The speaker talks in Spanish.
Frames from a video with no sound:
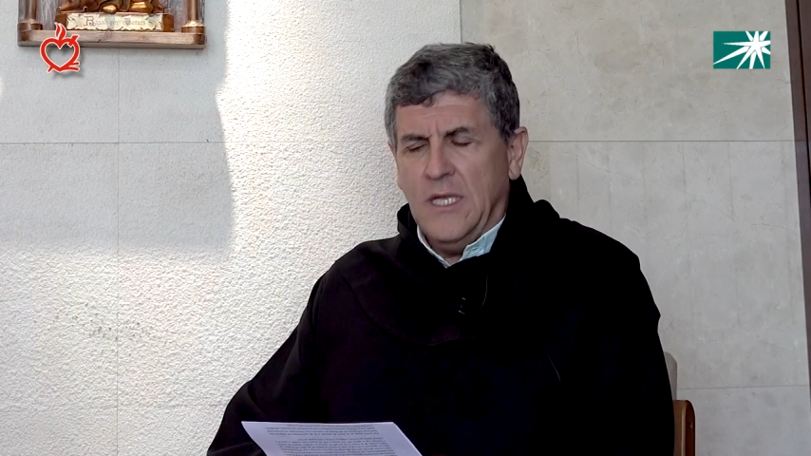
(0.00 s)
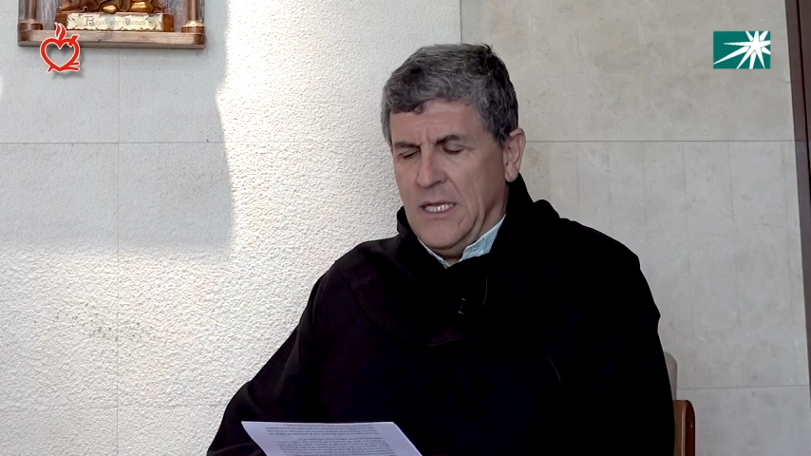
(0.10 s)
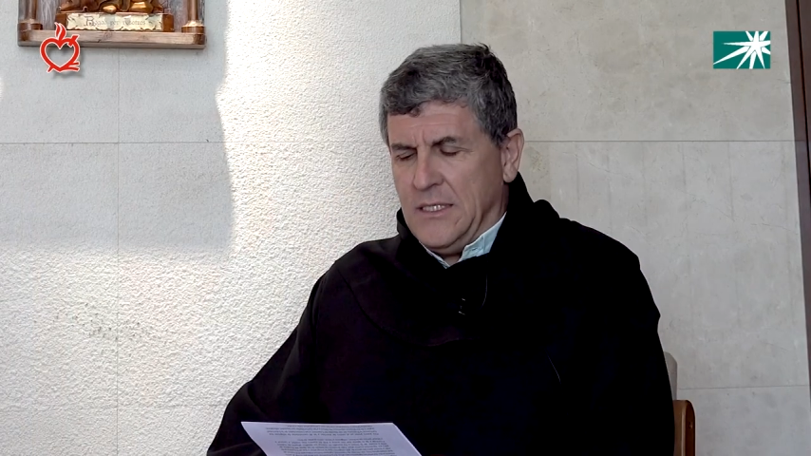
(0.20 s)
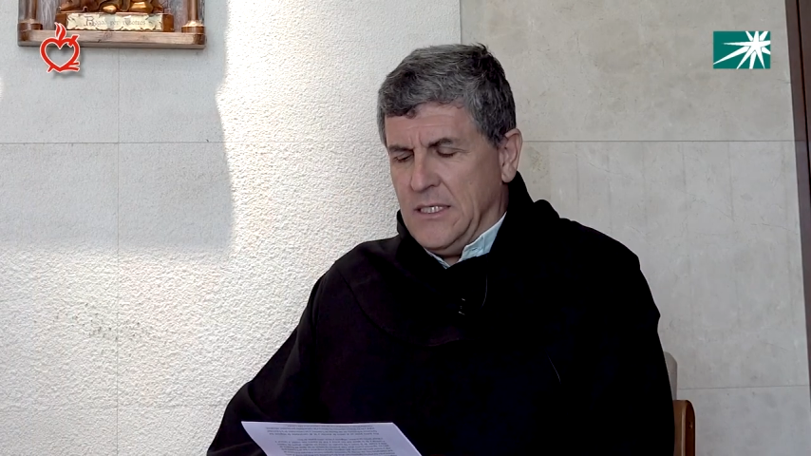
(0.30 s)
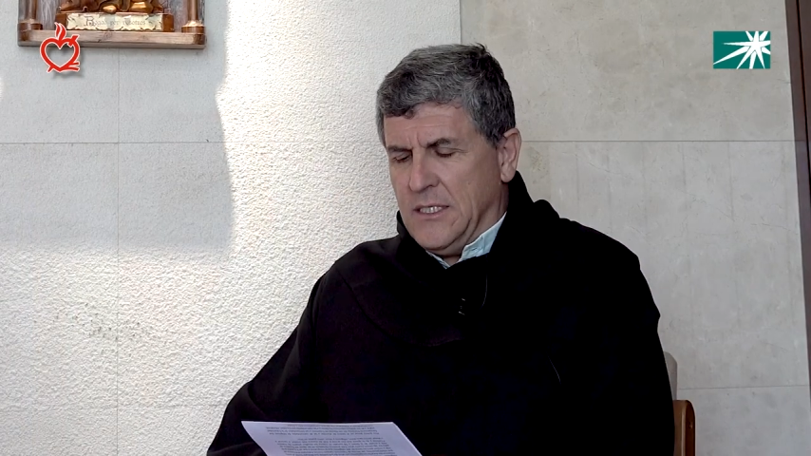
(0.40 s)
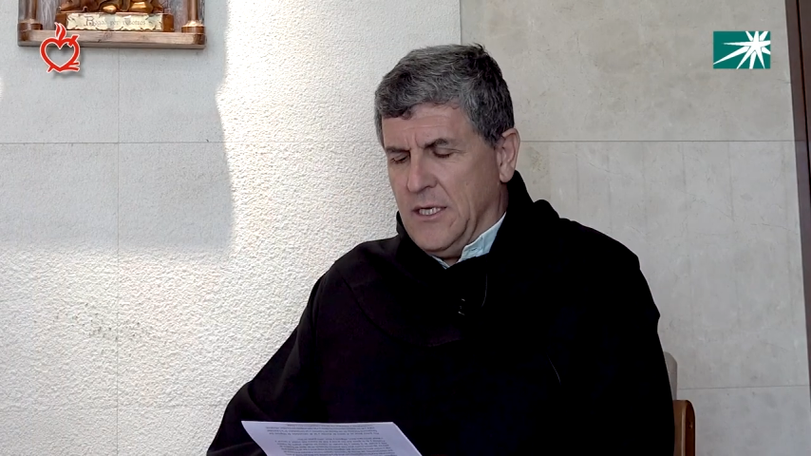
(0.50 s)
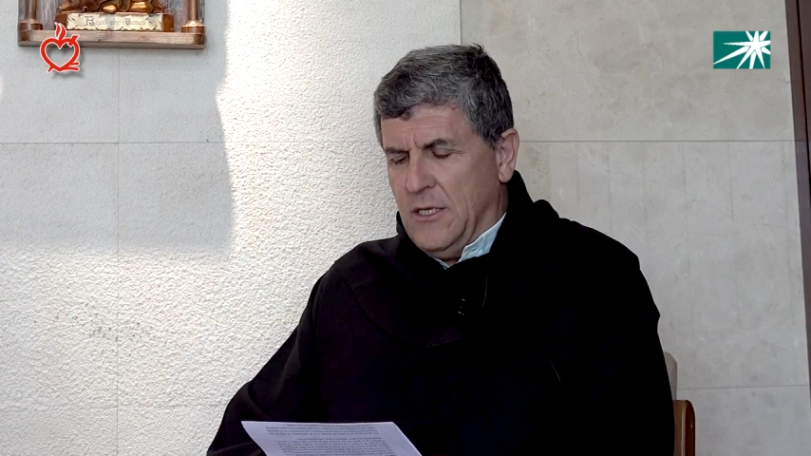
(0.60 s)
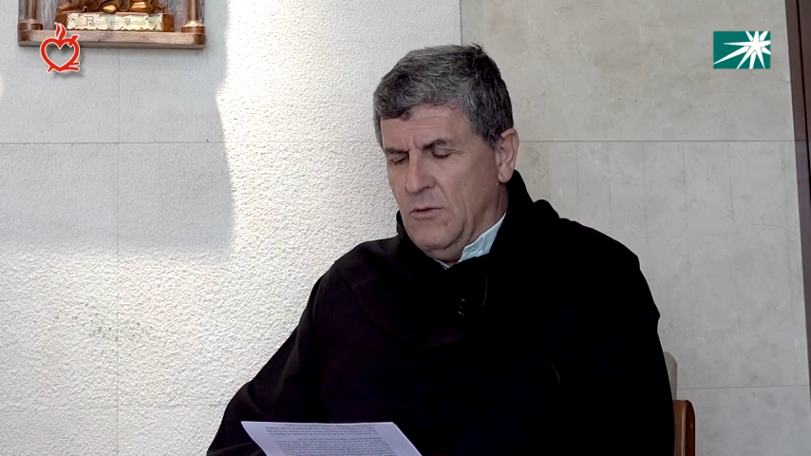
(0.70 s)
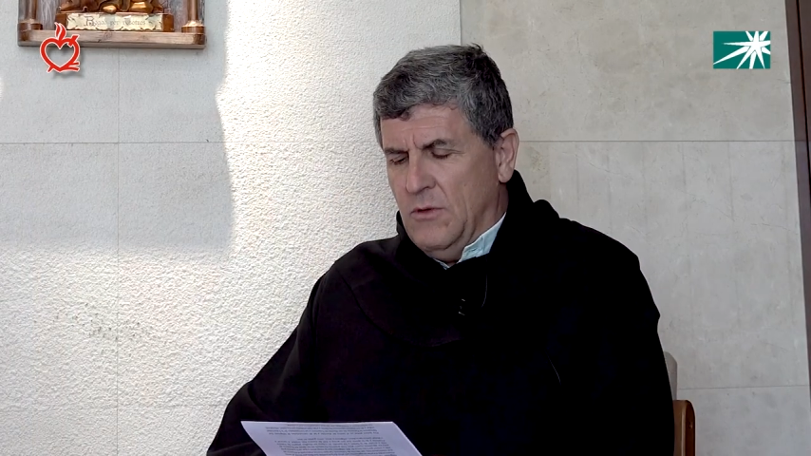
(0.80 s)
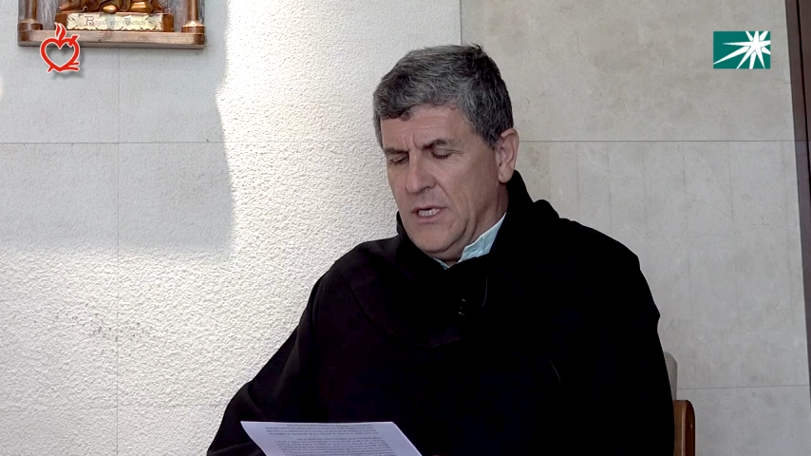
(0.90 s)
en las
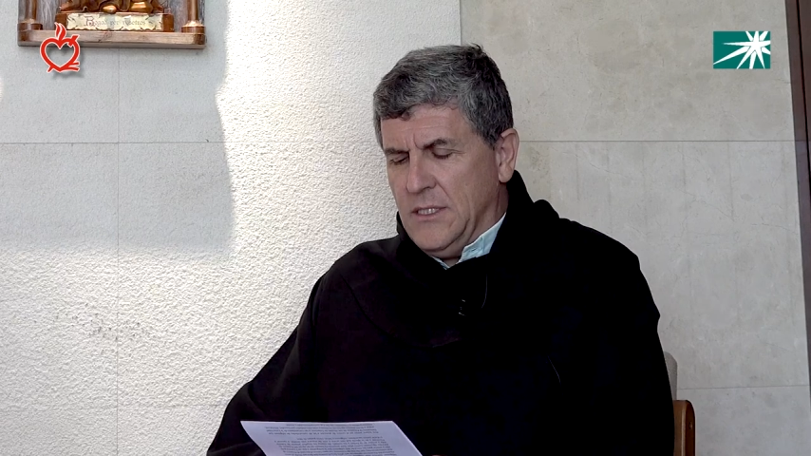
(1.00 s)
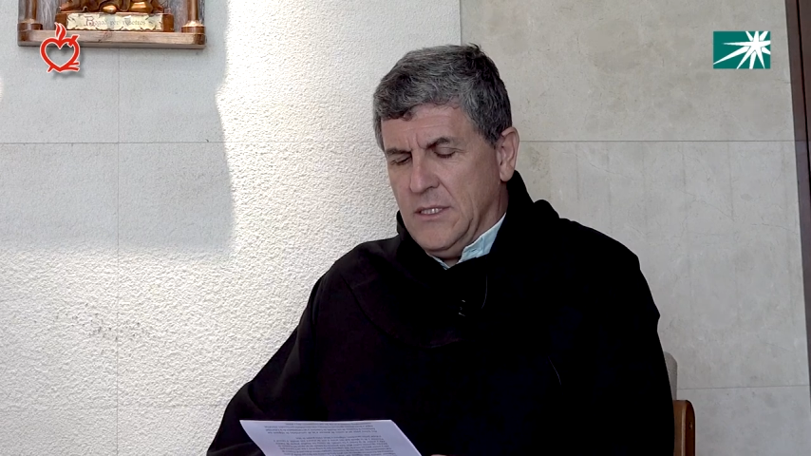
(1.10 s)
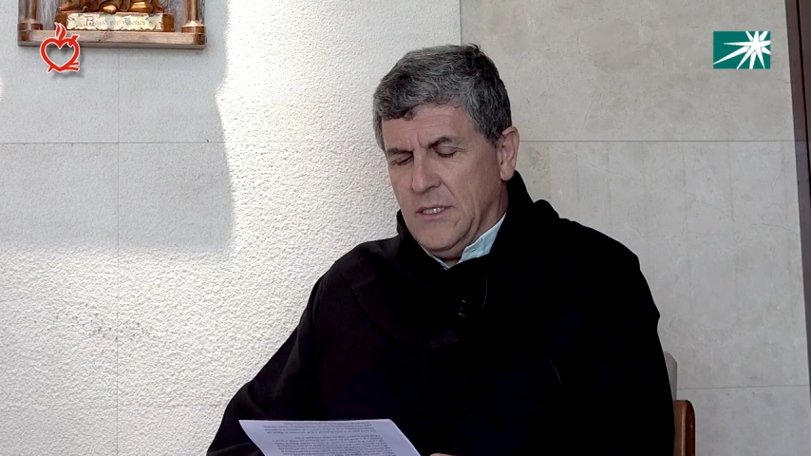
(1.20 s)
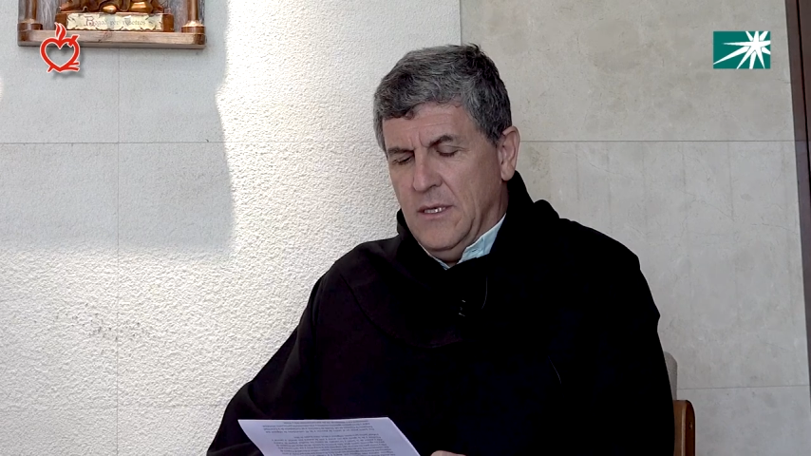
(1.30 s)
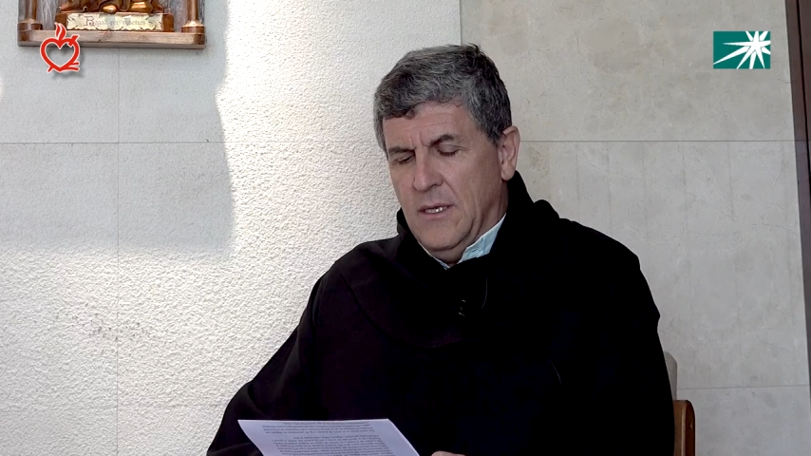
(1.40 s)
escrituras,